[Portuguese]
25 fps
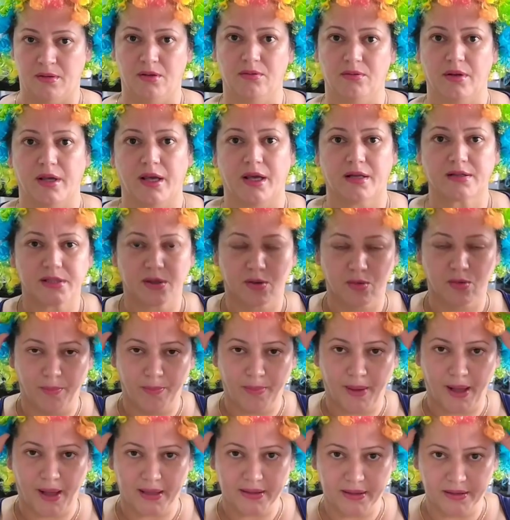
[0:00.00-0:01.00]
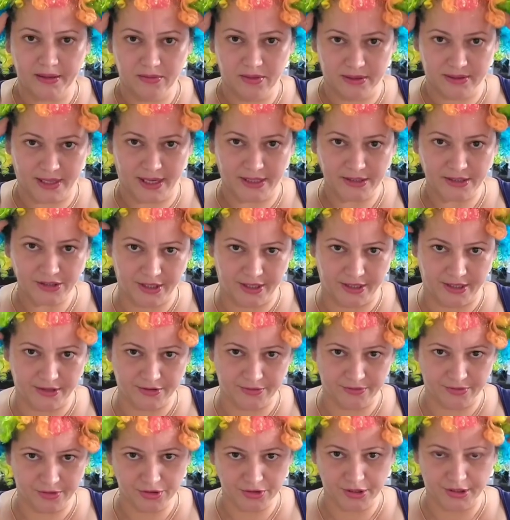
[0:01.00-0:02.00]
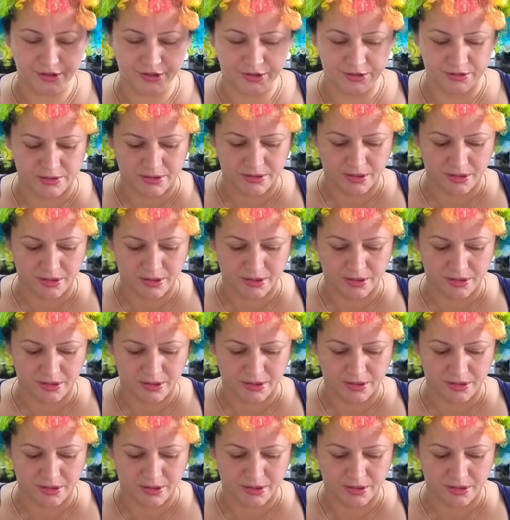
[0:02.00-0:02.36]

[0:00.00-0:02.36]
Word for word: Eu não quero ser culpada aí de uma tragédia, viu, gente?